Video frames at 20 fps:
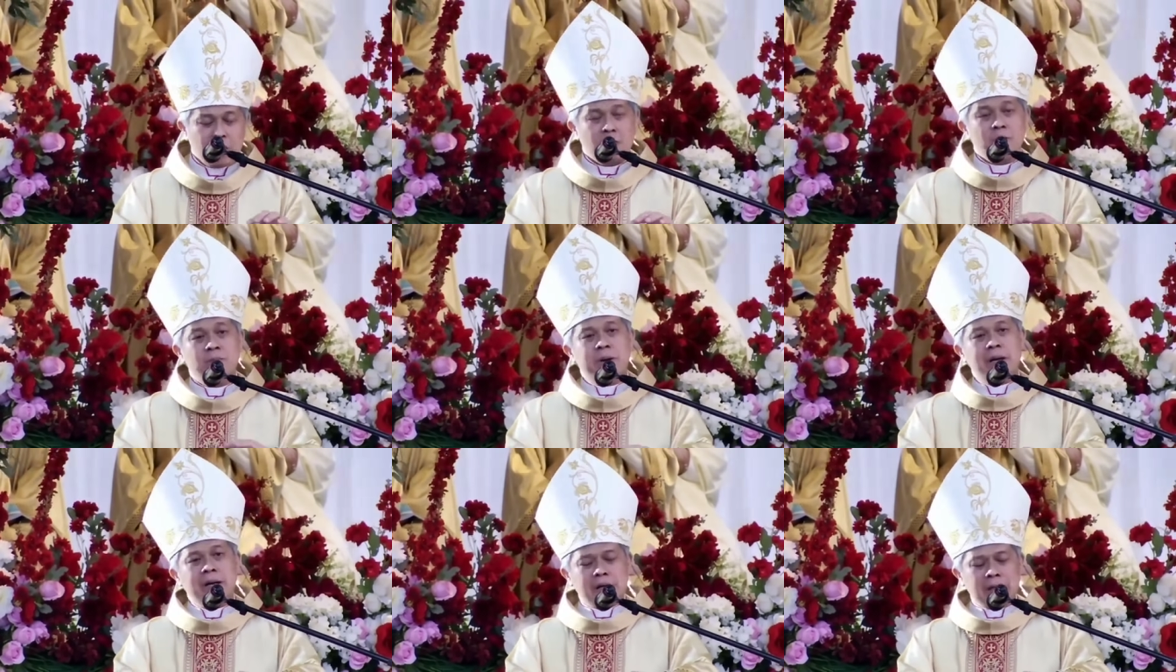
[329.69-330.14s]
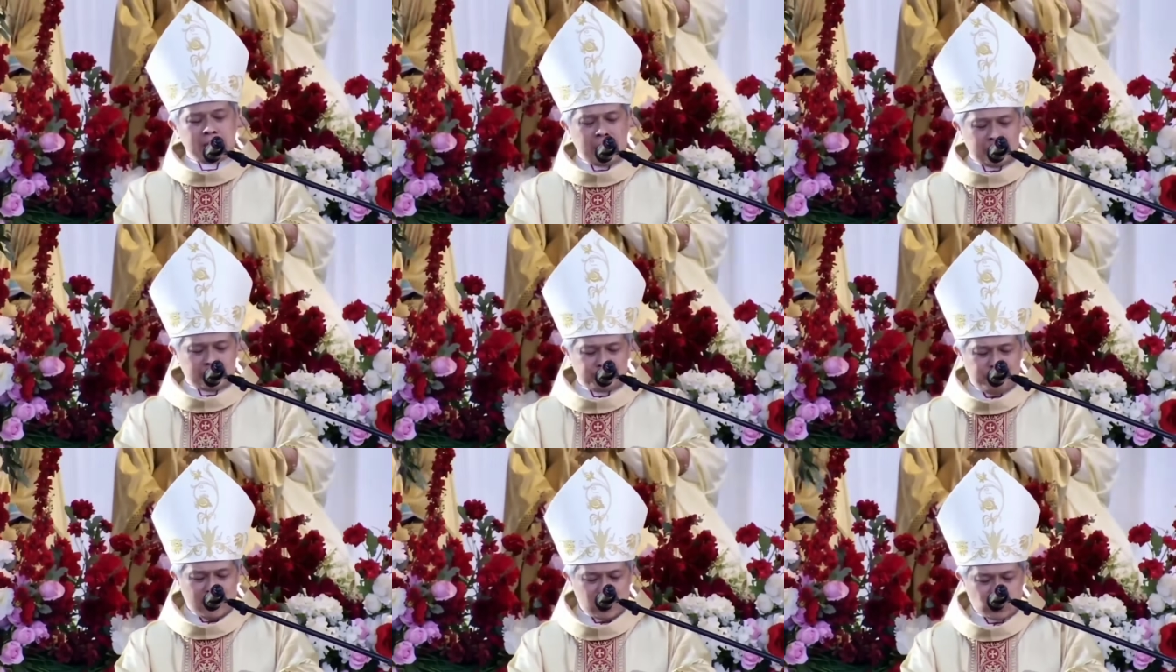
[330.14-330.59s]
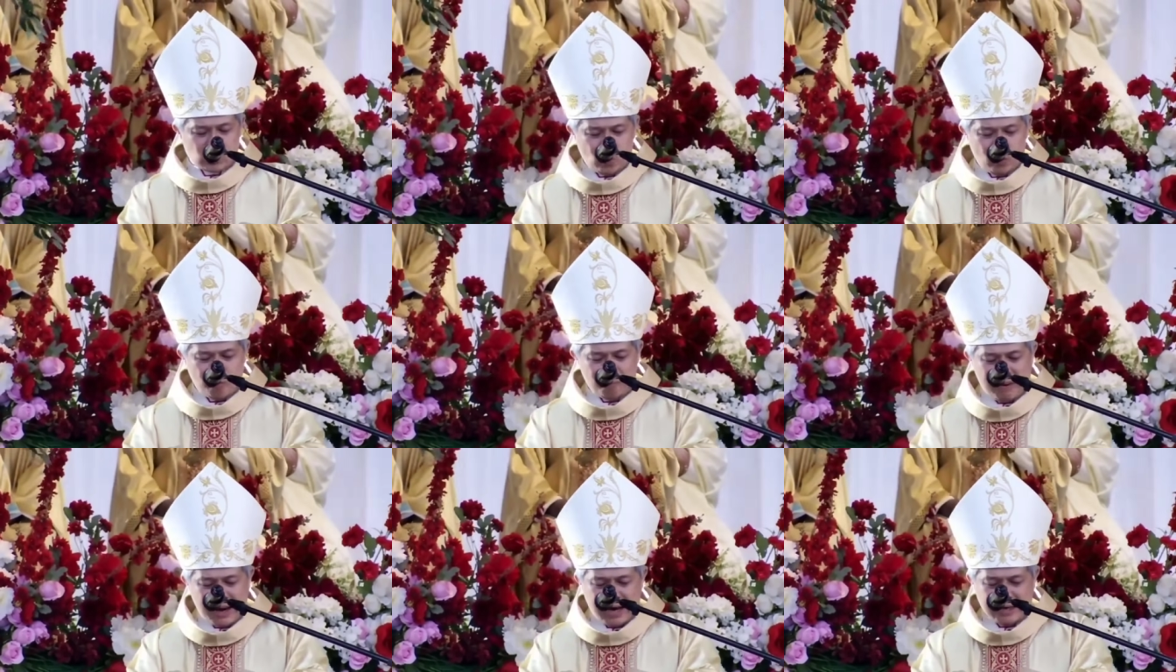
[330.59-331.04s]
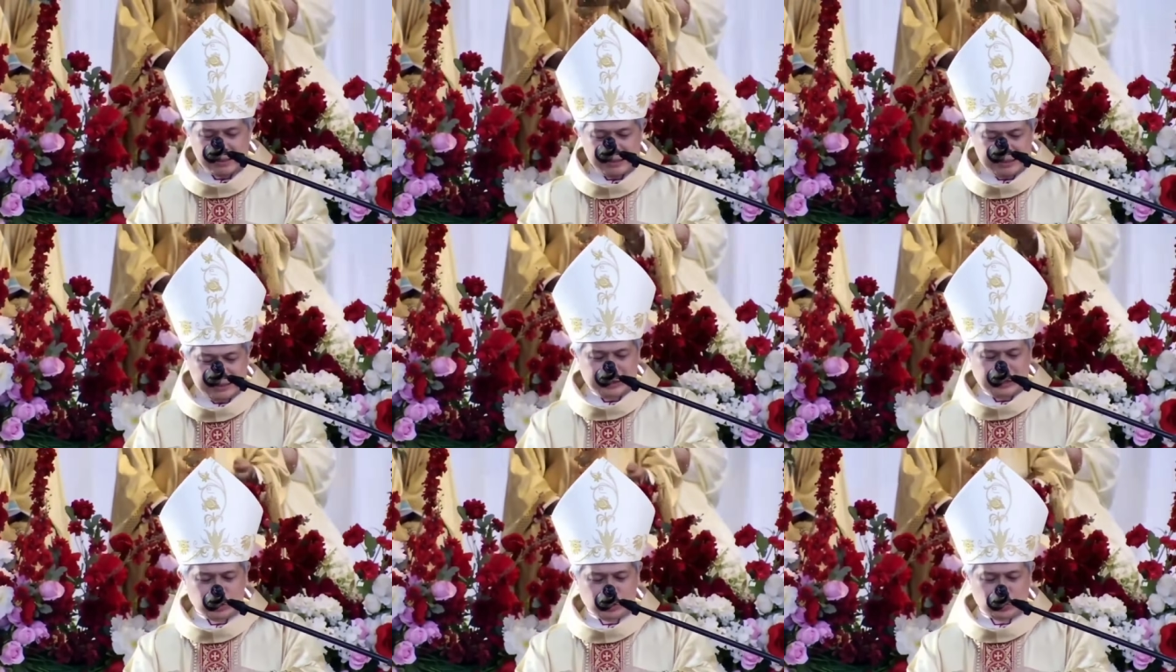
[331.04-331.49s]
Berkat
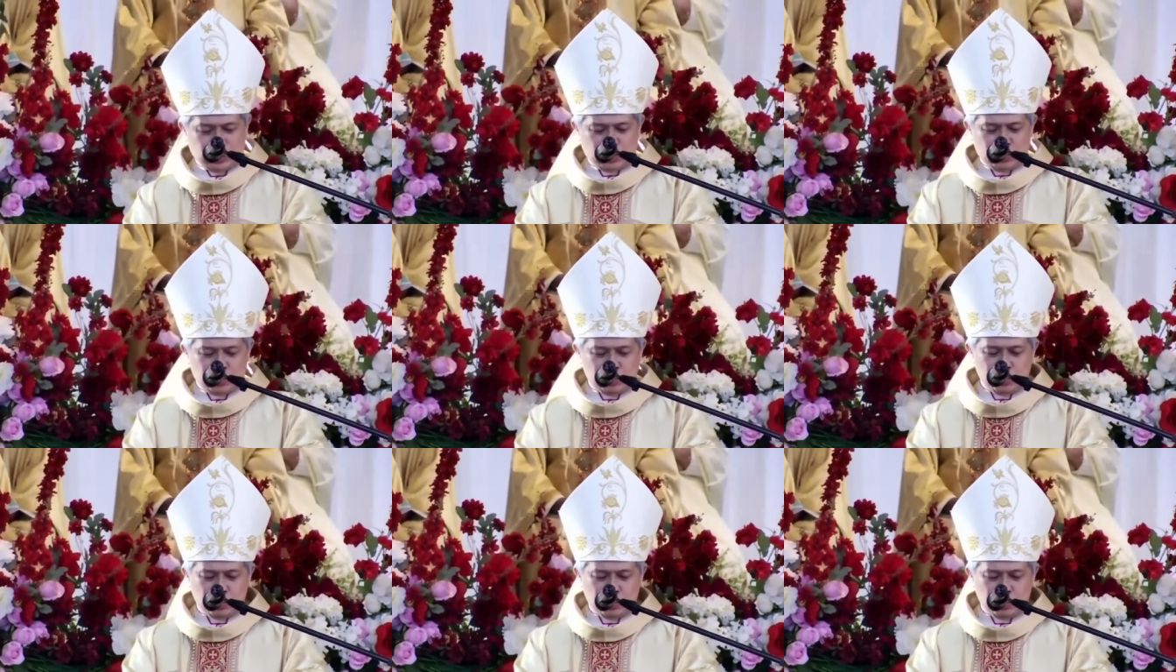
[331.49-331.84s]
perjumpaan itu